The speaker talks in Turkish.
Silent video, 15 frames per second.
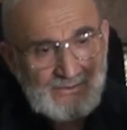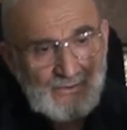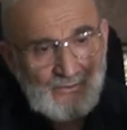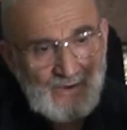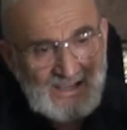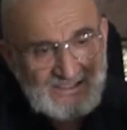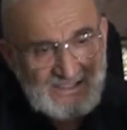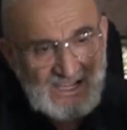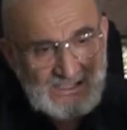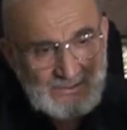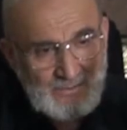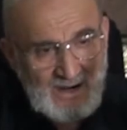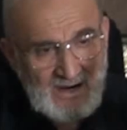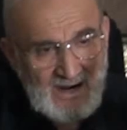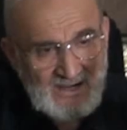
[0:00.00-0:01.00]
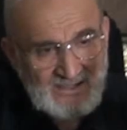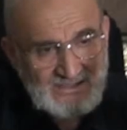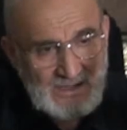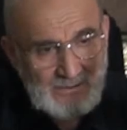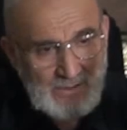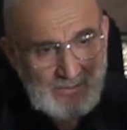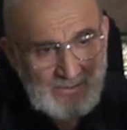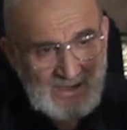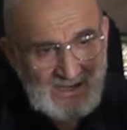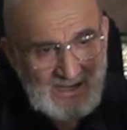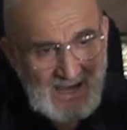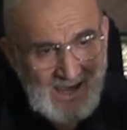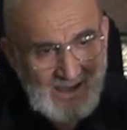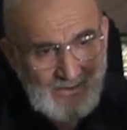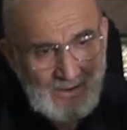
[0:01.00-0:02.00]
vazgeçmeleri
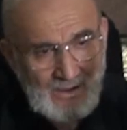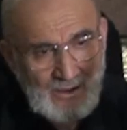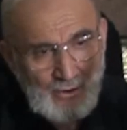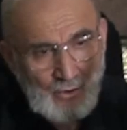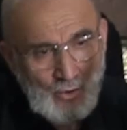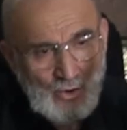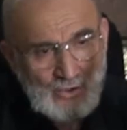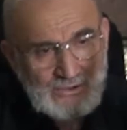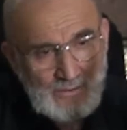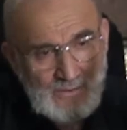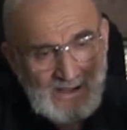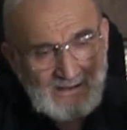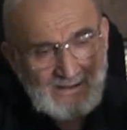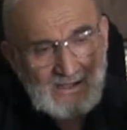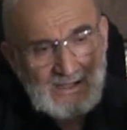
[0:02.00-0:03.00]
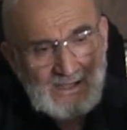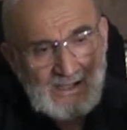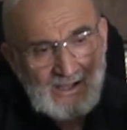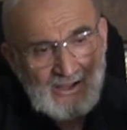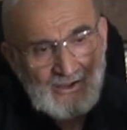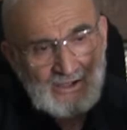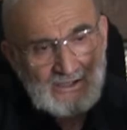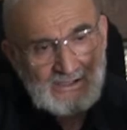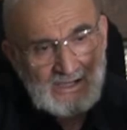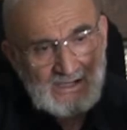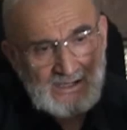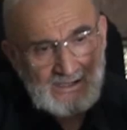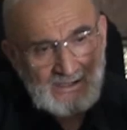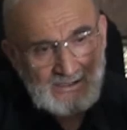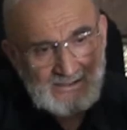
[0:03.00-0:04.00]
sebebiyle o zaman e,
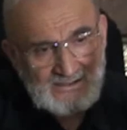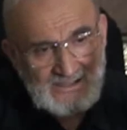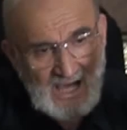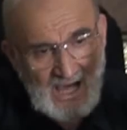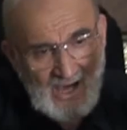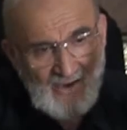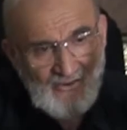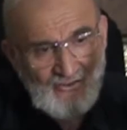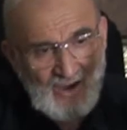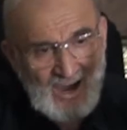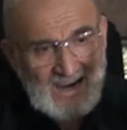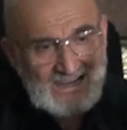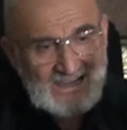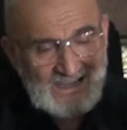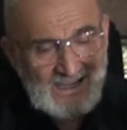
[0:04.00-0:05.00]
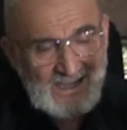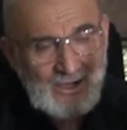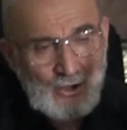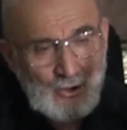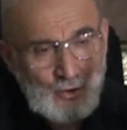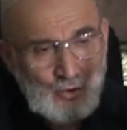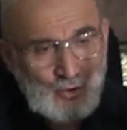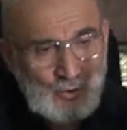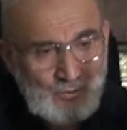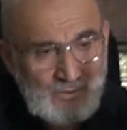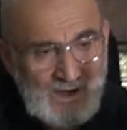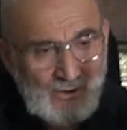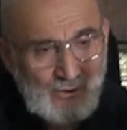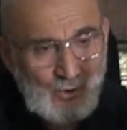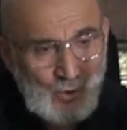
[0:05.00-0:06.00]
daha farklı
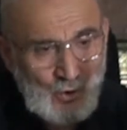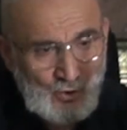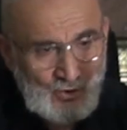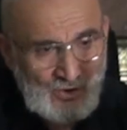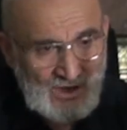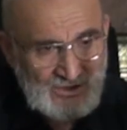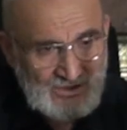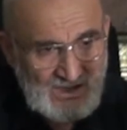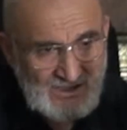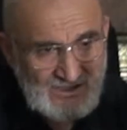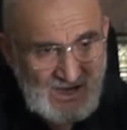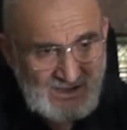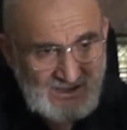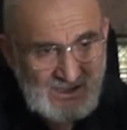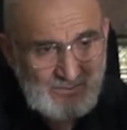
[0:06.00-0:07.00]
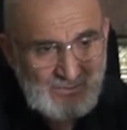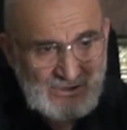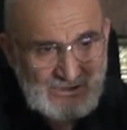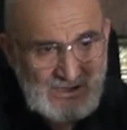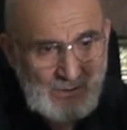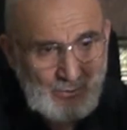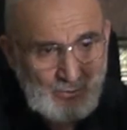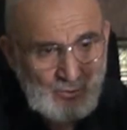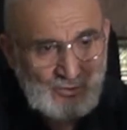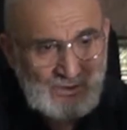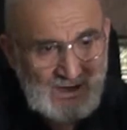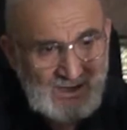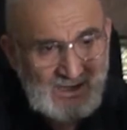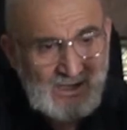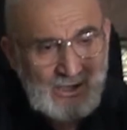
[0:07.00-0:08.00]
hükümler ortaya çıkacaktır. Biz tabi
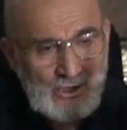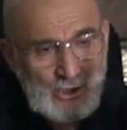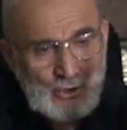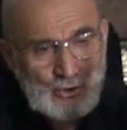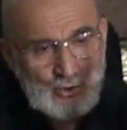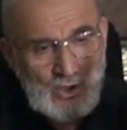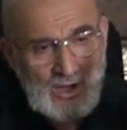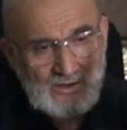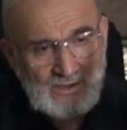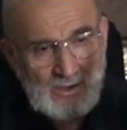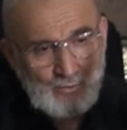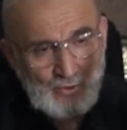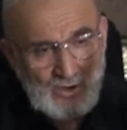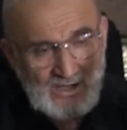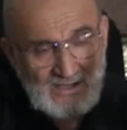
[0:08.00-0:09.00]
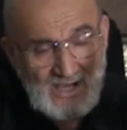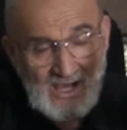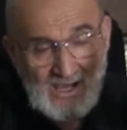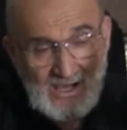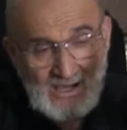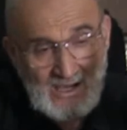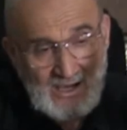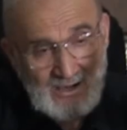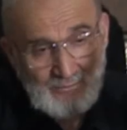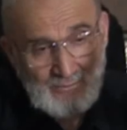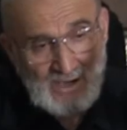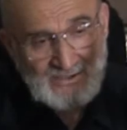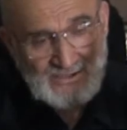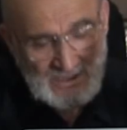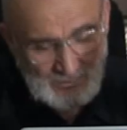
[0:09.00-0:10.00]
bunları şu anda burada
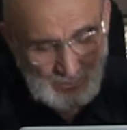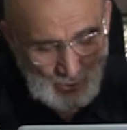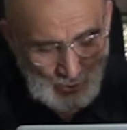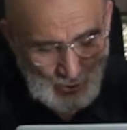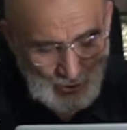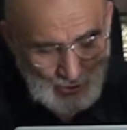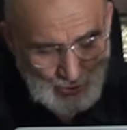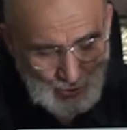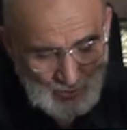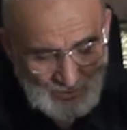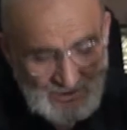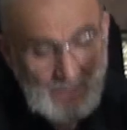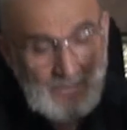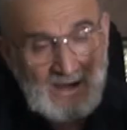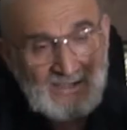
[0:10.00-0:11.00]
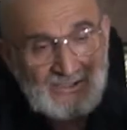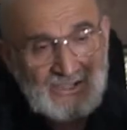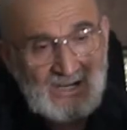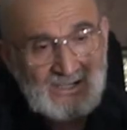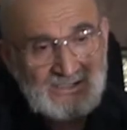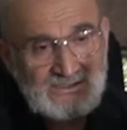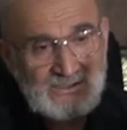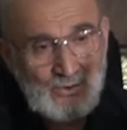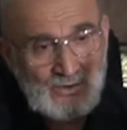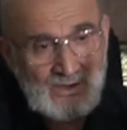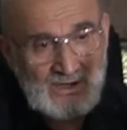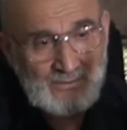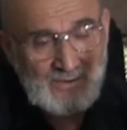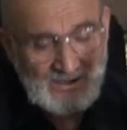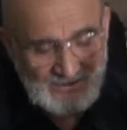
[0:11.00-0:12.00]
bahsetmiyoruz. Zaman içerisinde
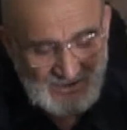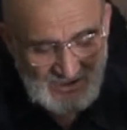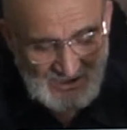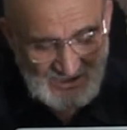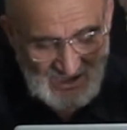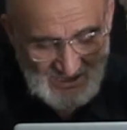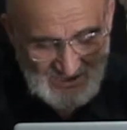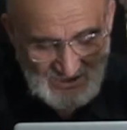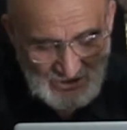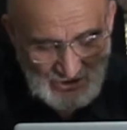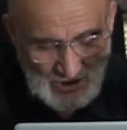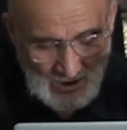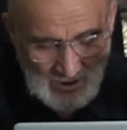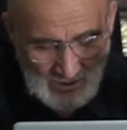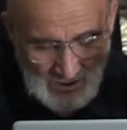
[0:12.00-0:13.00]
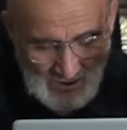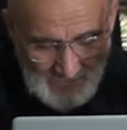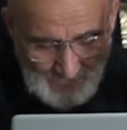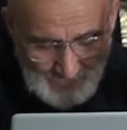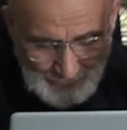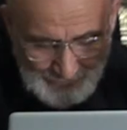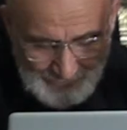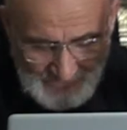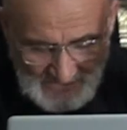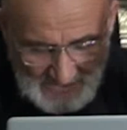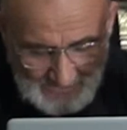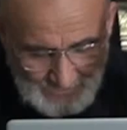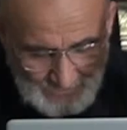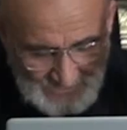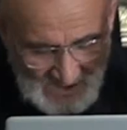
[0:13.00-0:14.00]
onları bahsedeceğiz inşallah.
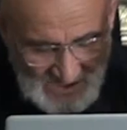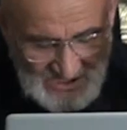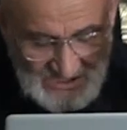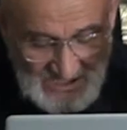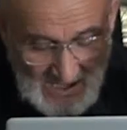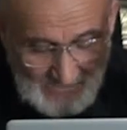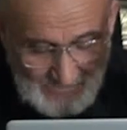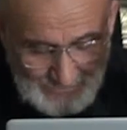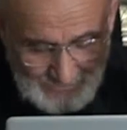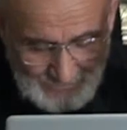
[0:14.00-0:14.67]
İşte